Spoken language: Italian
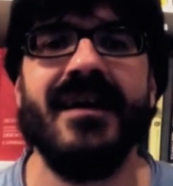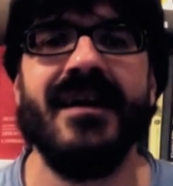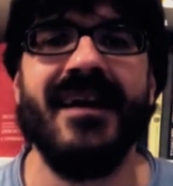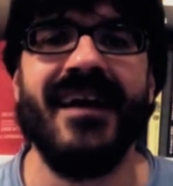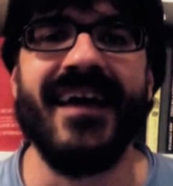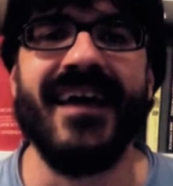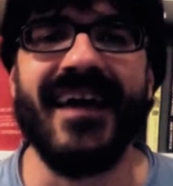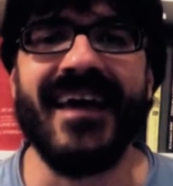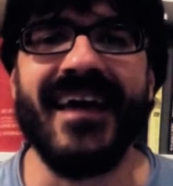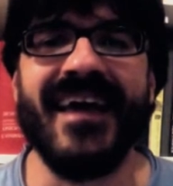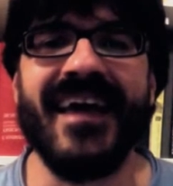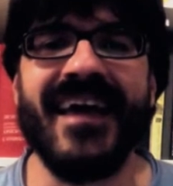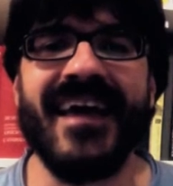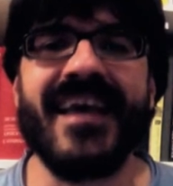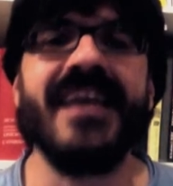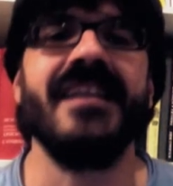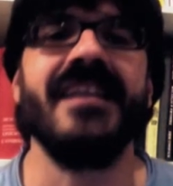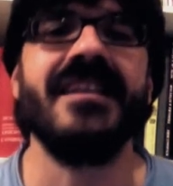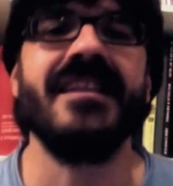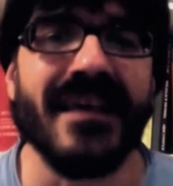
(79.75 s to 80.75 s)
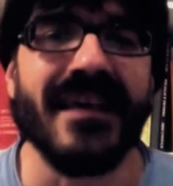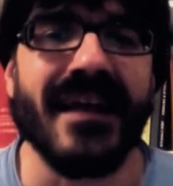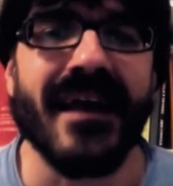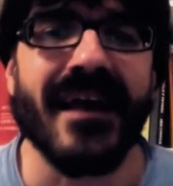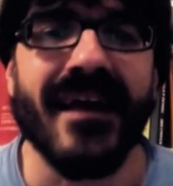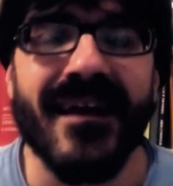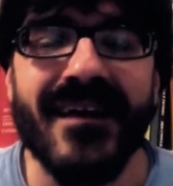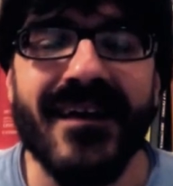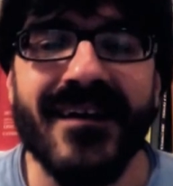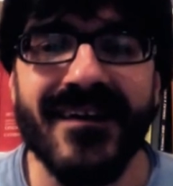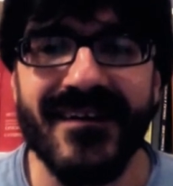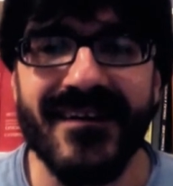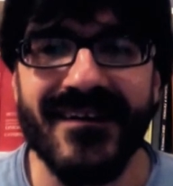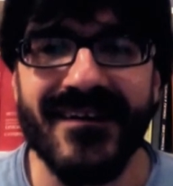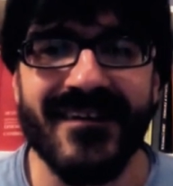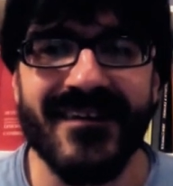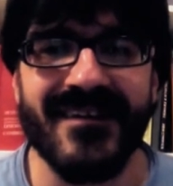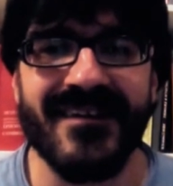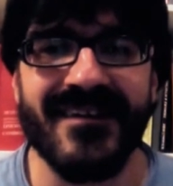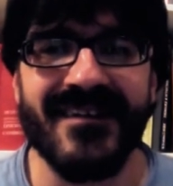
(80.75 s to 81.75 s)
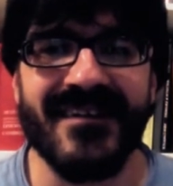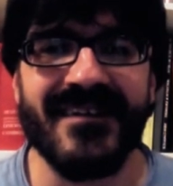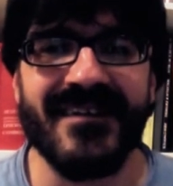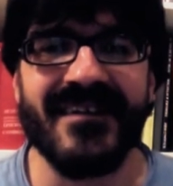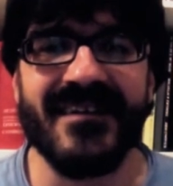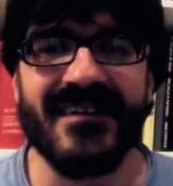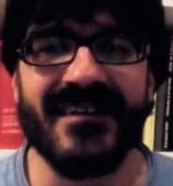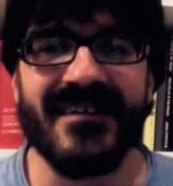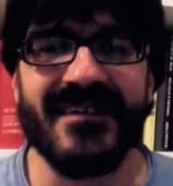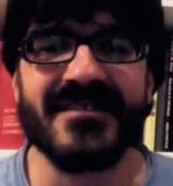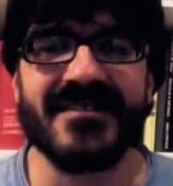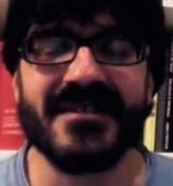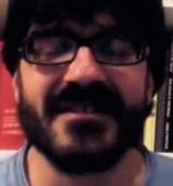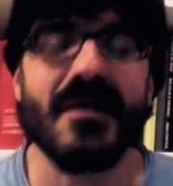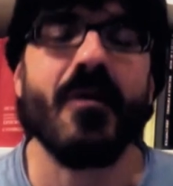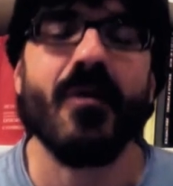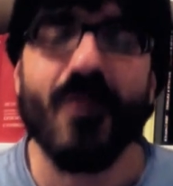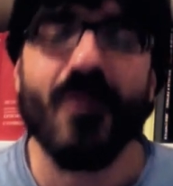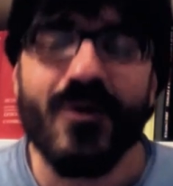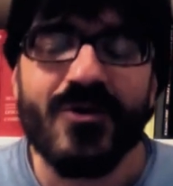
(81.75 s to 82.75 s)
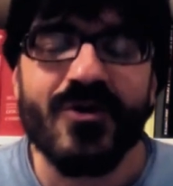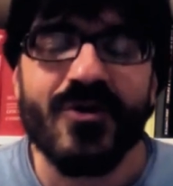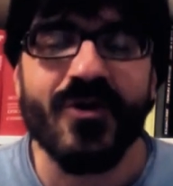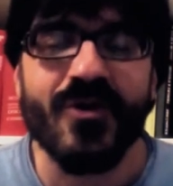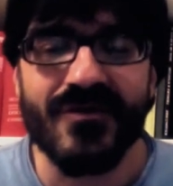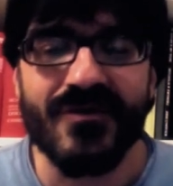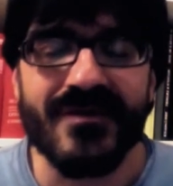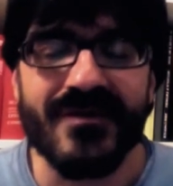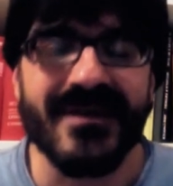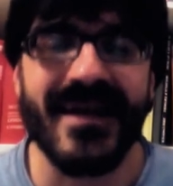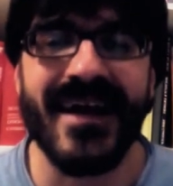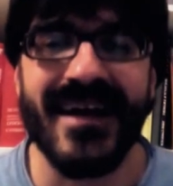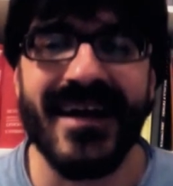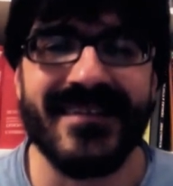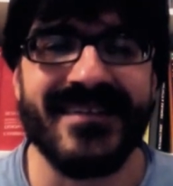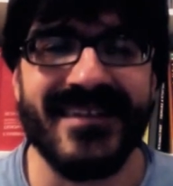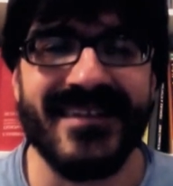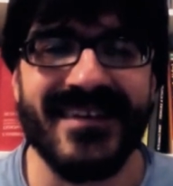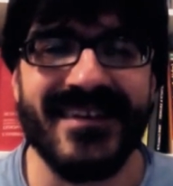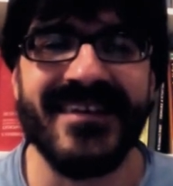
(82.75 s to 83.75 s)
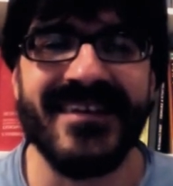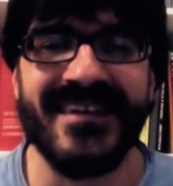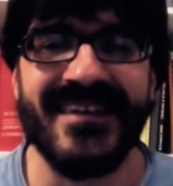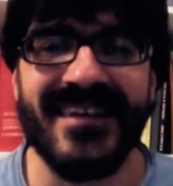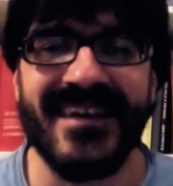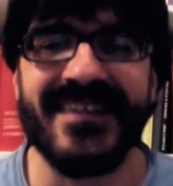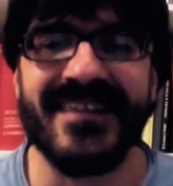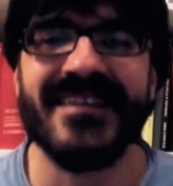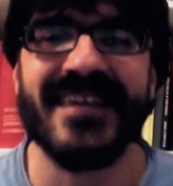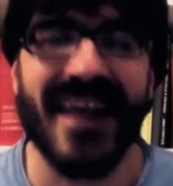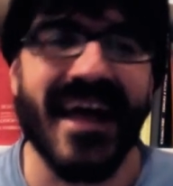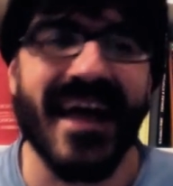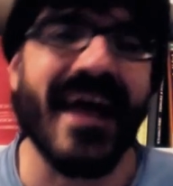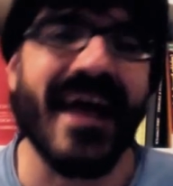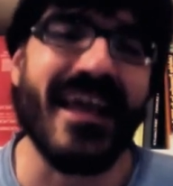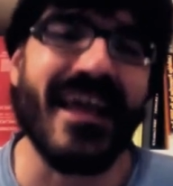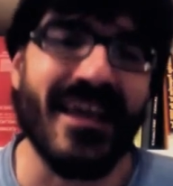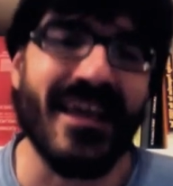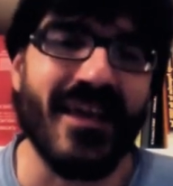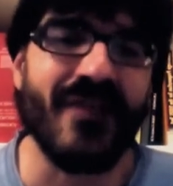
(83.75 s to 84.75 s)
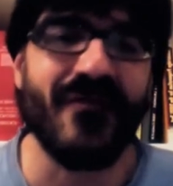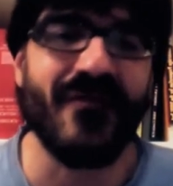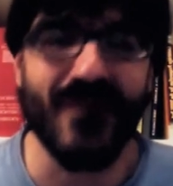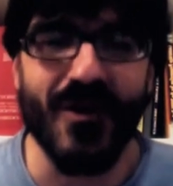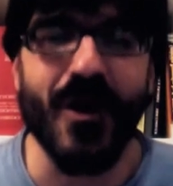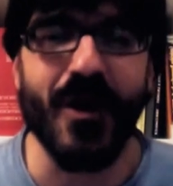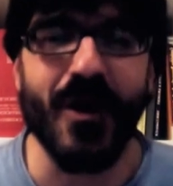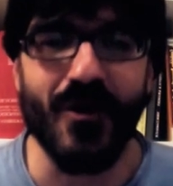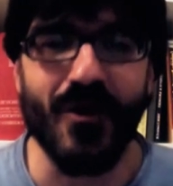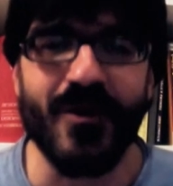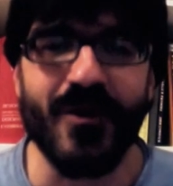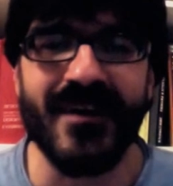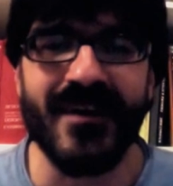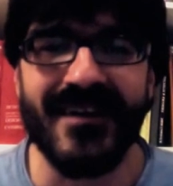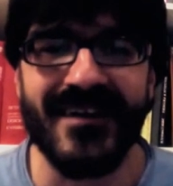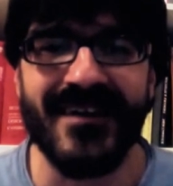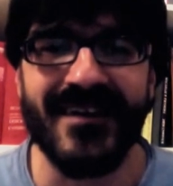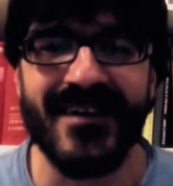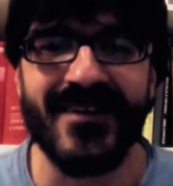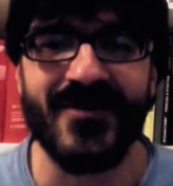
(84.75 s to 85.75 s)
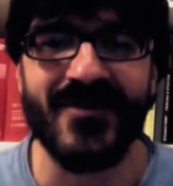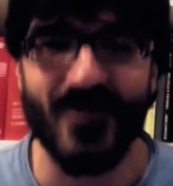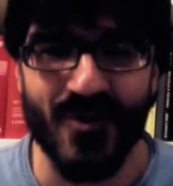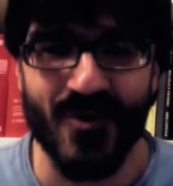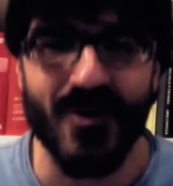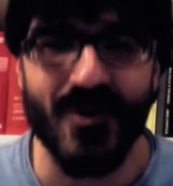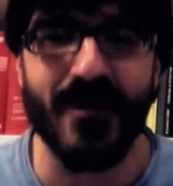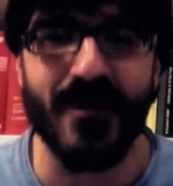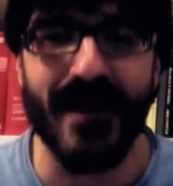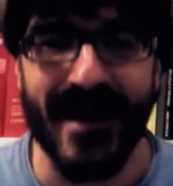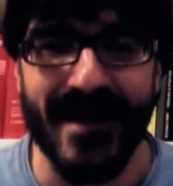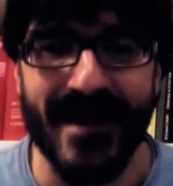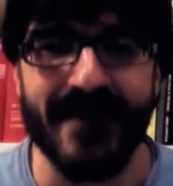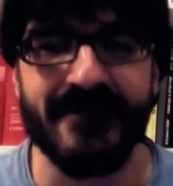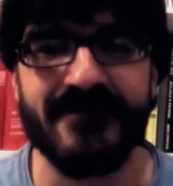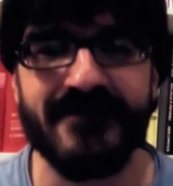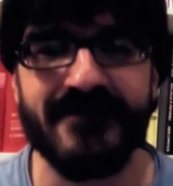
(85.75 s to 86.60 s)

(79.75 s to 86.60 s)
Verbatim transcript: e che dire, eh, siamo molto contenti e direi fino a qui tutto bene.